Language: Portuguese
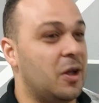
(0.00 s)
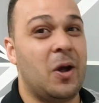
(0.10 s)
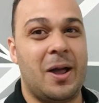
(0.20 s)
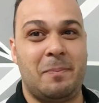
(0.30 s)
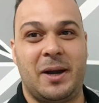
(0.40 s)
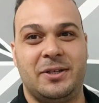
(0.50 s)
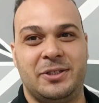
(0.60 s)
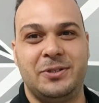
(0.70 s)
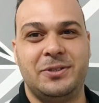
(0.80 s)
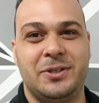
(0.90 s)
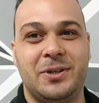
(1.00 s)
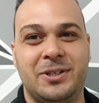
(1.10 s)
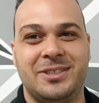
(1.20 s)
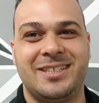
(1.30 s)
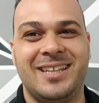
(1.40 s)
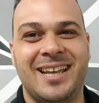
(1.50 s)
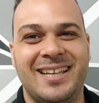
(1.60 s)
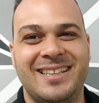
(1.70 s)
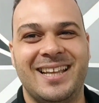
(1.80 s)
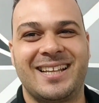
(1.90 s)
Ó, a partir de hoje,
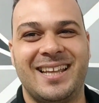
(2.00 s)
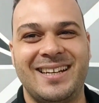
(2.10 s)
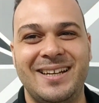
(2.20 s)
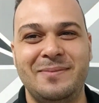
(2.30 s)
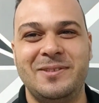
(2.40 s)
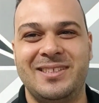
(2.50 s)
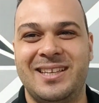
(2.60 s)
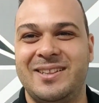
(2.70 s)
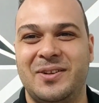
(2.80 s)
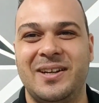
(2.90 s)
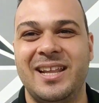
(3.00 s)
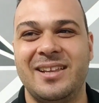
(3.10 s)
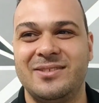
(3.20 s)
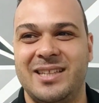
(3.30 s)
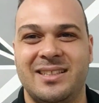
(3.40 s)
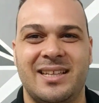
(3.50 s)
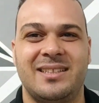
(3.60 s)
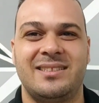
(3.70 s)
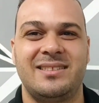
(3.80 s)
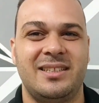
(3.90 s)
declaramos que torneios e as
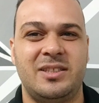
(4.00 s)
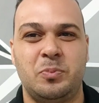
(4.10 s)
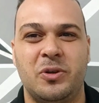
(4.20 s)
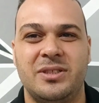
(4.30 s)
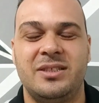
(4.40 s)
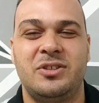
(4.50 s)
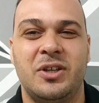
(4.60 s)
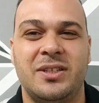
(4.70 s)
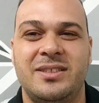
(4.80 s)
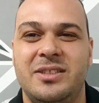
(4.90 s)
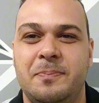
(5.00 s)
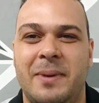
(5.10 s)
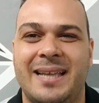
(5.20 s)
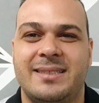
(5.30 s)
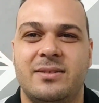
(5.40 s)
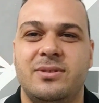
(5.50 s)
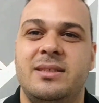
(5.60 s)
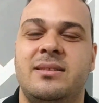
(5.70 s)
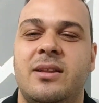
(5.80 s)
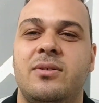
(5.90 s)
exposições de pássaros
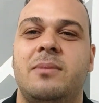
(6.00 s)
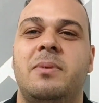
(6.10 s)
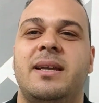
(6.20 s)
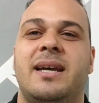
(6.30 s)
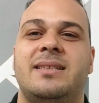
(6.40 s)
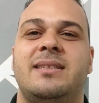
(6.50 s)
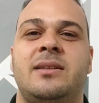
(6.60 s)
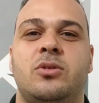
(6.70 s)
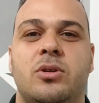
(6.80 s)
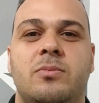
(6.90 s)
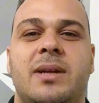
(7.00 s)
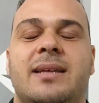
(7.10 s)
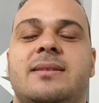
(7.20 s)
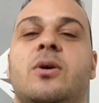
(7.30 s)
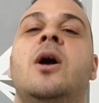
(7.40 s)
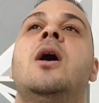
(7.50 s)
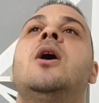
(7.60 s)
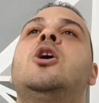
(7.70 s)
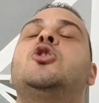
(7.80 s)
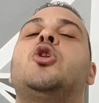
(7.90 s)
estão liberadas em todo o Brasil.
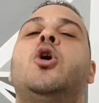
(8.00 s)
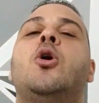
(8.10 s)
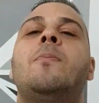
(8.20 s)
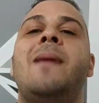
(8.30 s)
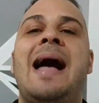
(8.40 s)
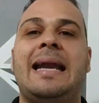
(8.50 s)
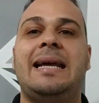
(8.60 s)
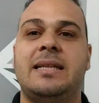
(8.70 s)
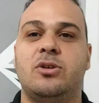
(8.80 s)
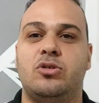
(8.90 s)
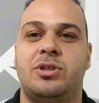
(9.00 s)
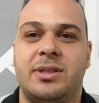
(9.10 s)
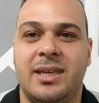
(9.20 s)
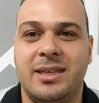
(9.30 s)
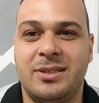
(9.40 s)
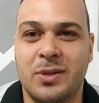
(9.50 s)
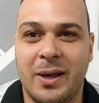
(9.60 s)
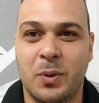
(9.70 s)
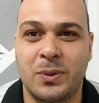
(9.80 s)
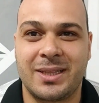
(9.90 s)
Tomara a Deus que isso
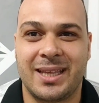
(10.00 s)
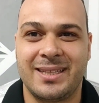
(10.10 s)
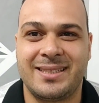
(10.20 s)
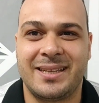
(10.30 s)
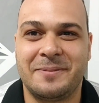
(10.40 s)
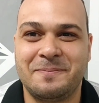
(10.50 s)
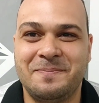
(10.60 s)
aconteça.